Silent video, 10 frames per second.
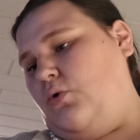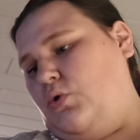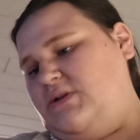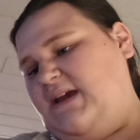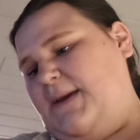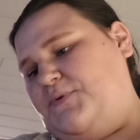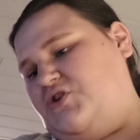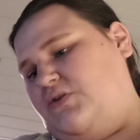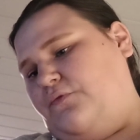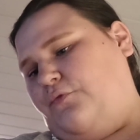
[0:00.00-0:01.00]

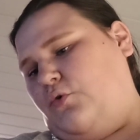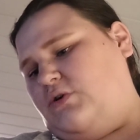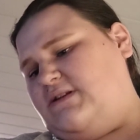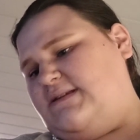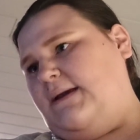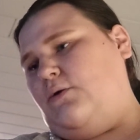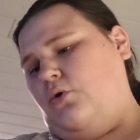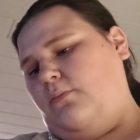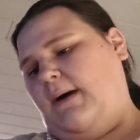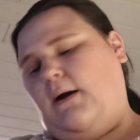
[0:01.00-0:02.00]
Rotkäppchen
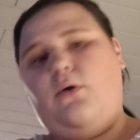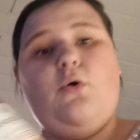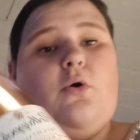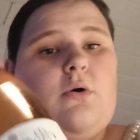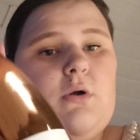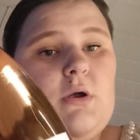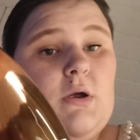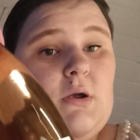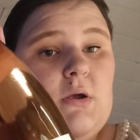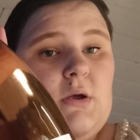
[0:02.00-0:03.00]
Fruchtsäcko, Mango.
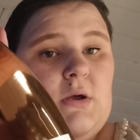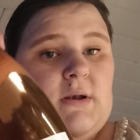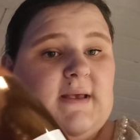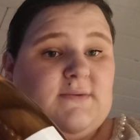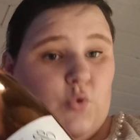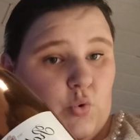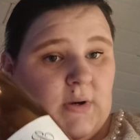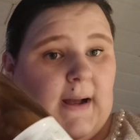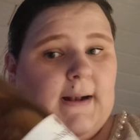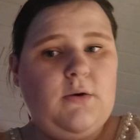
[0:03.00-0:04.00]
Der ist
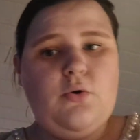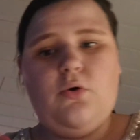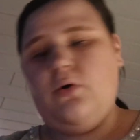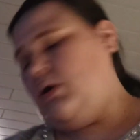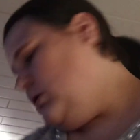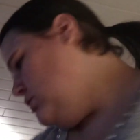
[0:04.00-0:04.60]
ohne Alkohol.